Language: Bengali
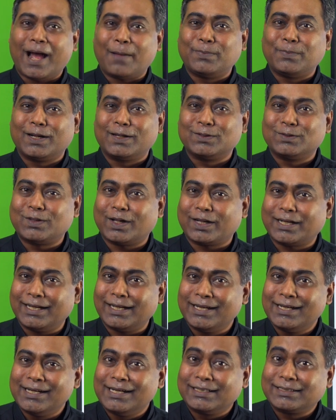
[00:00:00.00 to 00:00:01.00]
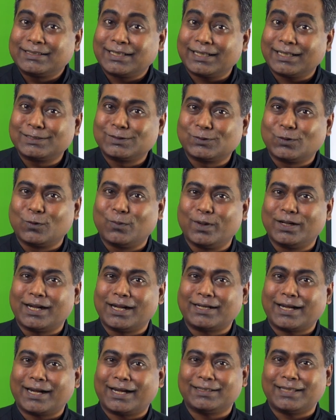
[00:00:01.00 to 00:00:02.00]
আপনি কিন্তু তাকে ট্রাস্ট করবেন
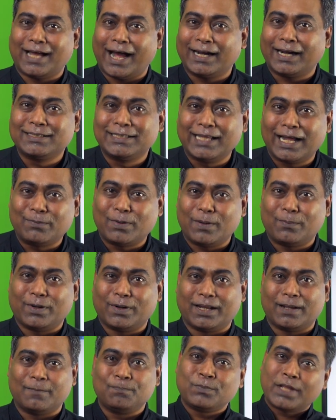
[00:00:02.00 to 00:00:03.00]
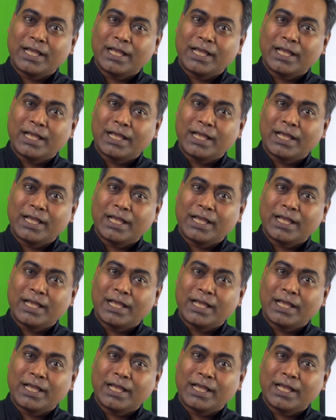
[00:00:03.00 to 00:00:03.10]
না টাকা ধার দেওয়ার ব্যাপারে